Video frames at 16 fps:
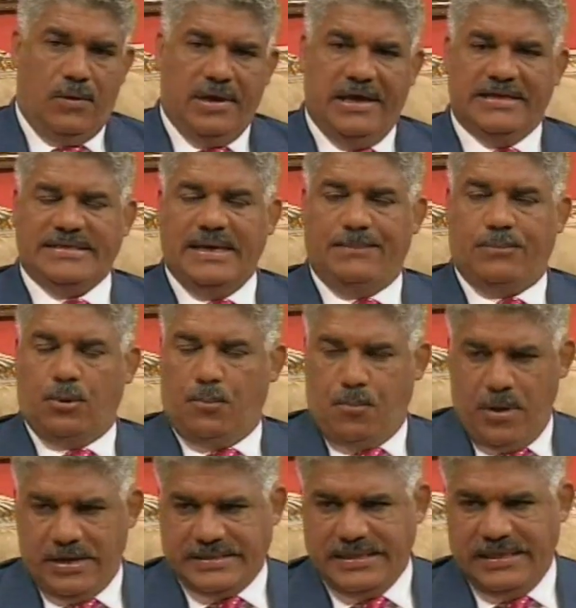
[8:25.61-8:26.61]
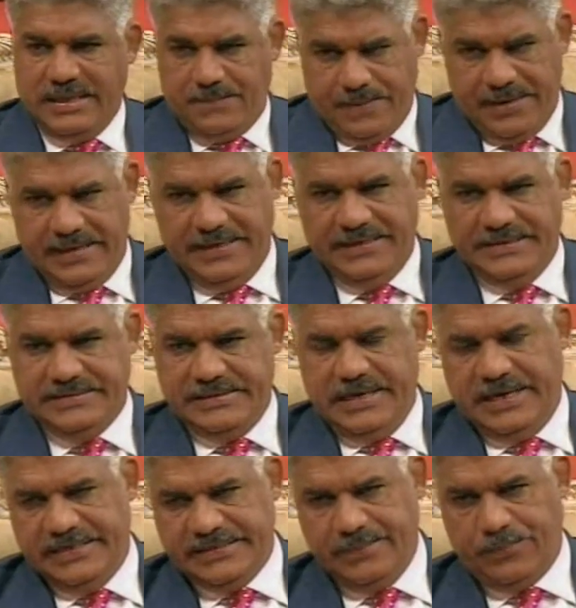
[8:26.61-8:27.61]
en esa propuesta de país,
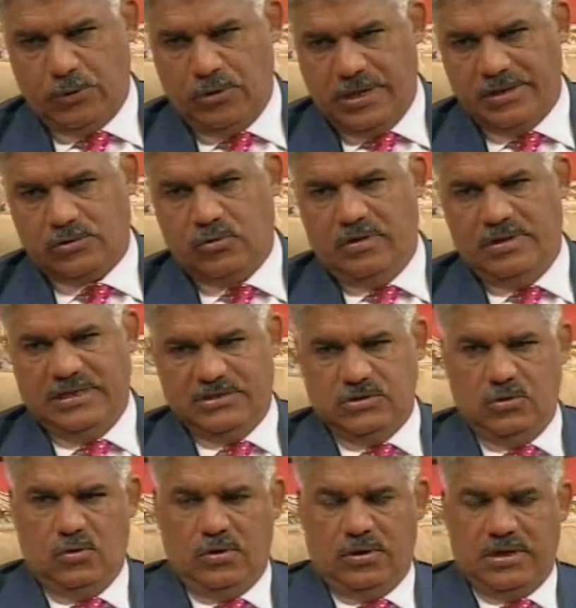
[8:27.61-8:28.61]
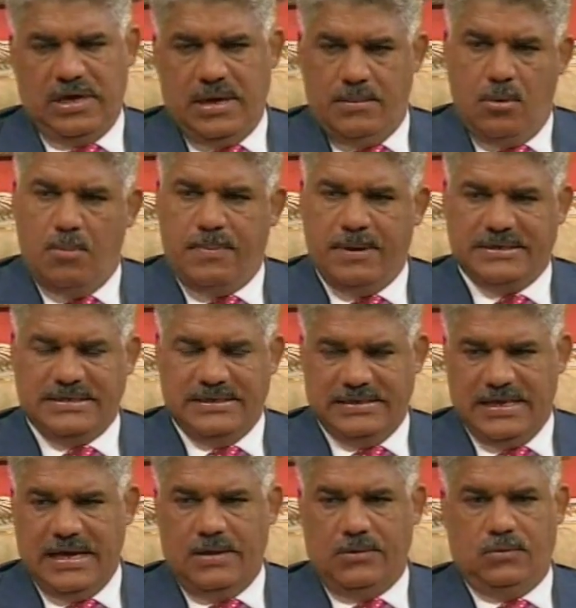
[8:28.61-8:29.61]
en ese proyecto de nación que hemos
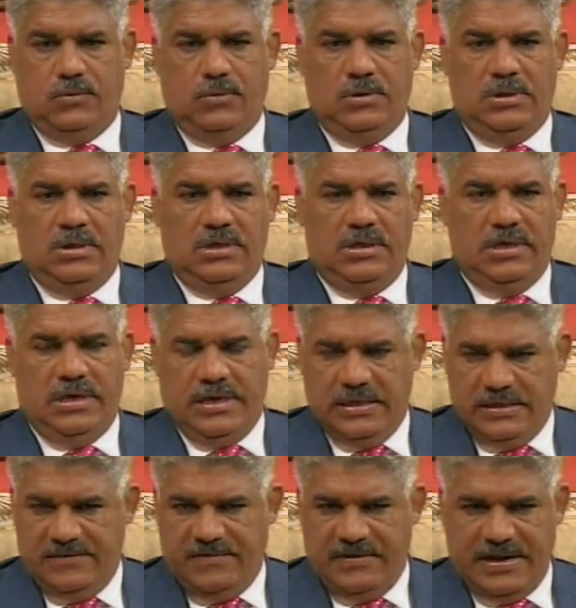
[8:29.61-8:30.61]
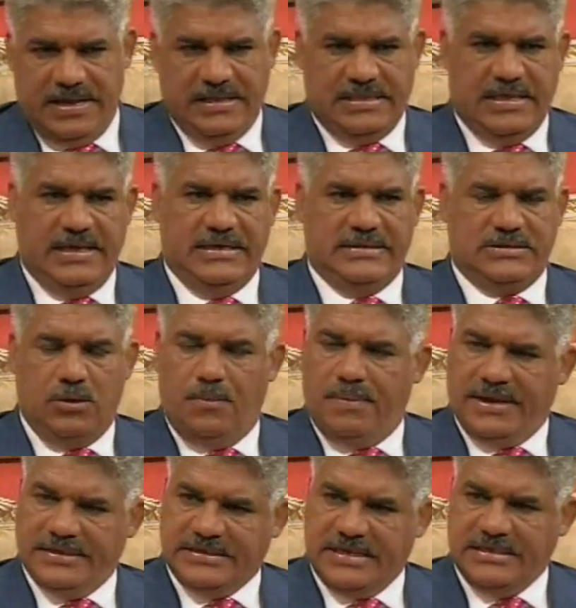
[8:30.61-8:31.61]
presentado y que en diferentes
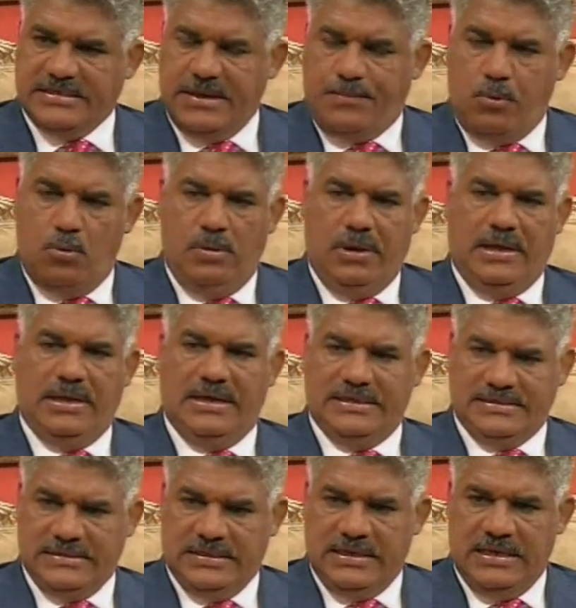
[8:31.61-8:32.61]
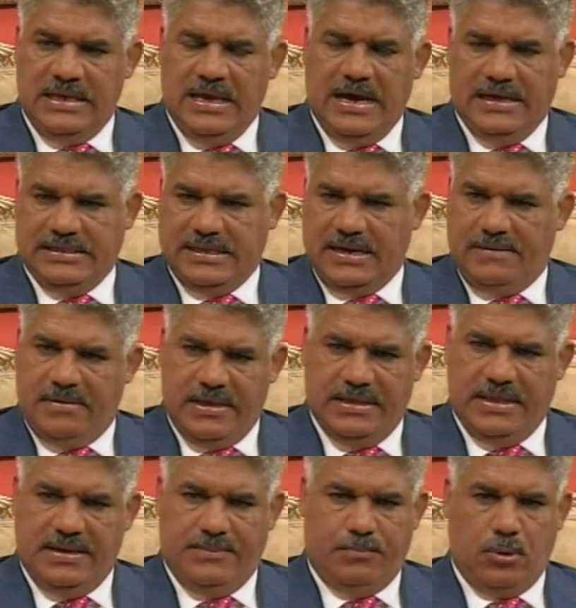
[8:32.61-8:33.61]
comparecencias públicas, a través
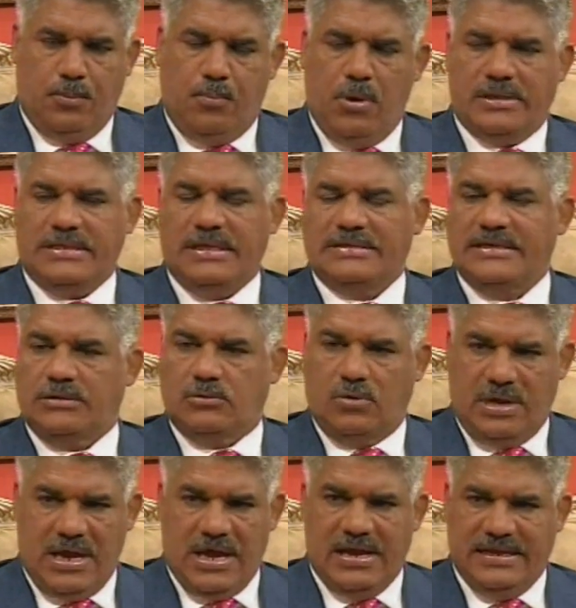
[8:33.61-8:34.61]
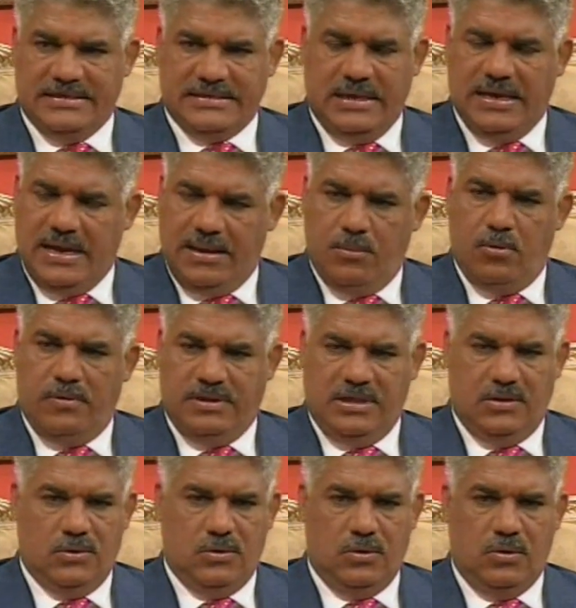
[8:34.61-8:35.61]
de propuestas sectoriales, le hemos
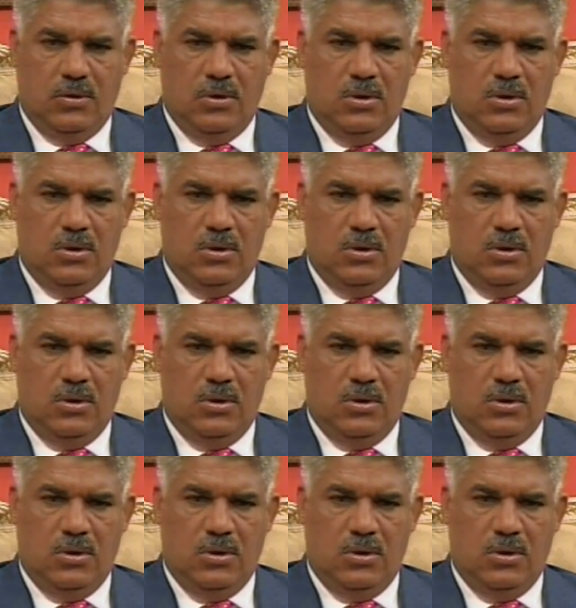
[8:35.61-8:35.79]
venido